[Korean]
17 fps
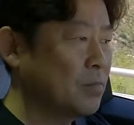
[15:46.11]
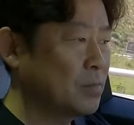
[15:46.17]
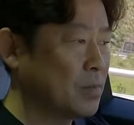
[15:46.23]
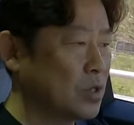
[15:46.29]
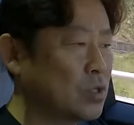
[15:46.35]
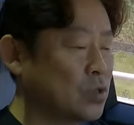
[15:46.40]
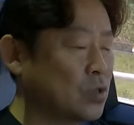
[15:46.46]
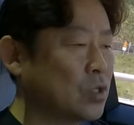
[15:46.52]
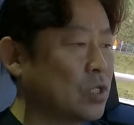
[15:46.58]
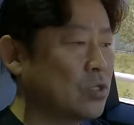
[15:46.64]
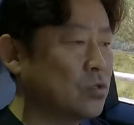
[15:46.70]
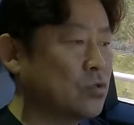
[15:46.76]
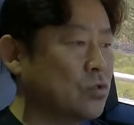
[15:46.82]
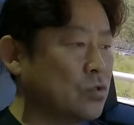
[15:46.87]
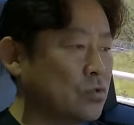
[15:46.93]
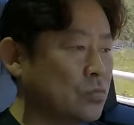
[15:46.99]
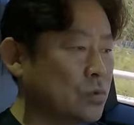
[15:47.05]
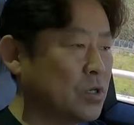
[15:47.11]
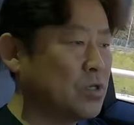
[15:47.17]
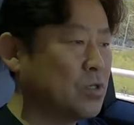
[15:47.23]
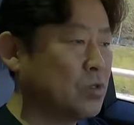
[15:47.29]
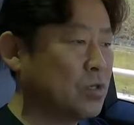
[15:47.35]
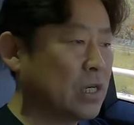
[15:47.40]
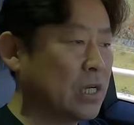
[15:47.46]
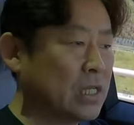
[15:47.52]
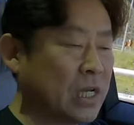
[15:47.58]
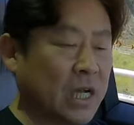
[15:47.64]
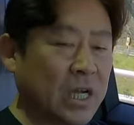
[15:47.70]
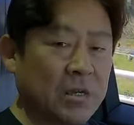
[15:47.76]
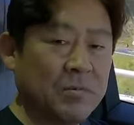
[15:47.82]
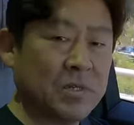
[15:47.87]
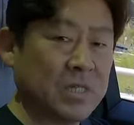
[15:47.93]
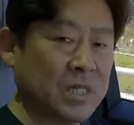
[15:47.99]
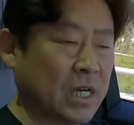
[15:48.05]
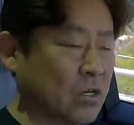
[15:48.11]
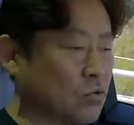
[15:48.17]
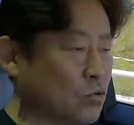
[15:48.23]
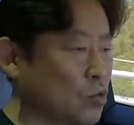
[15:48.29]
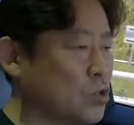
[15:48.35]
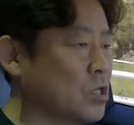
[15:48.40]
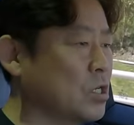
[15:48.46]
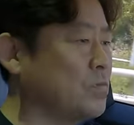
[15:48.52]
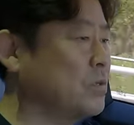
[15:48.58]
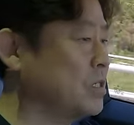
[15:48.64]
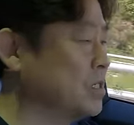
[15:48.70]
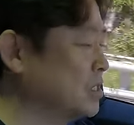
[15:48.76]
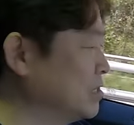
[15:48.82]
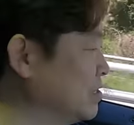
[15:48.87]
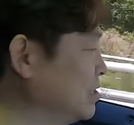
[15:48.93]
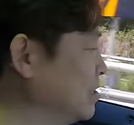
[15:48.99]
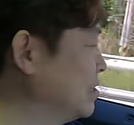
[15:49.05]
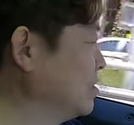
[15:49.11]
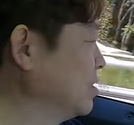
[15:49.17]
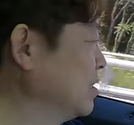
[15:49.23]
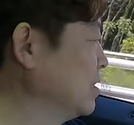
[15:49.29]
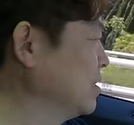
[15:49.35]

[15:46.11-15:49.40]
변속기도 변속을 할 타이밍을 자꾸 놓쳐버리는 거예요